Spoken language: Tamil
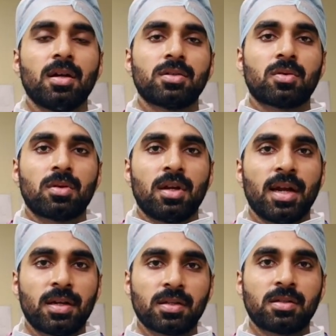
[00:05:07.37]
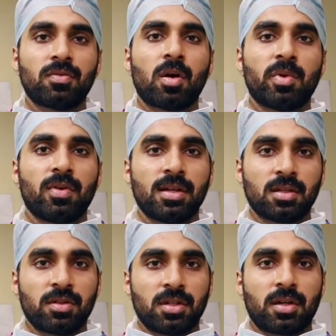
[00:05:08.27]
ஸோ த லேட்டஸ்ட் ஃபார்ம் ஆஃப்
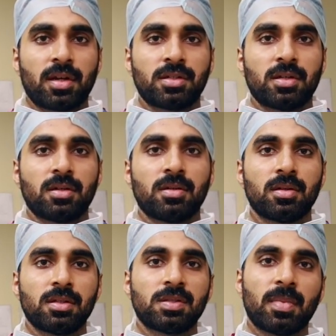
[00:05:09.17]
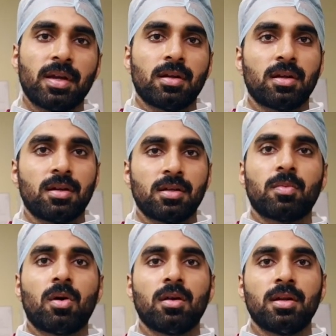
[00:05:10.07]
லேசர் விஷன் கரெக்ஷன் ஸ்மைல்
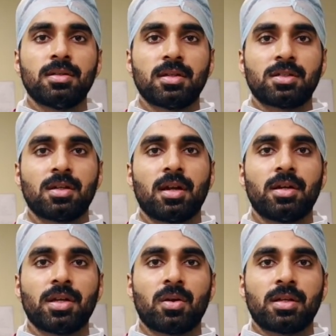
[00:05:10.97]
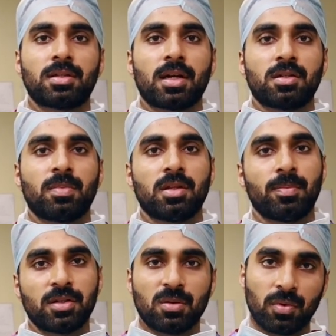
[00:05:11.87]
ஸ்மால் இன்சிஷன் லென்டிக்கல் எக்ஸ்ட்ராக்ஷன் பற்றி
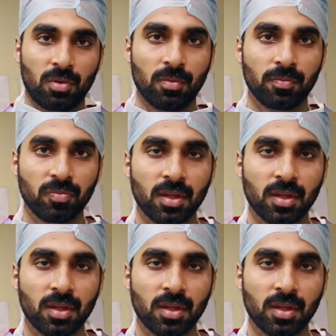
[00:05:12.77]
பேச போகிறோம்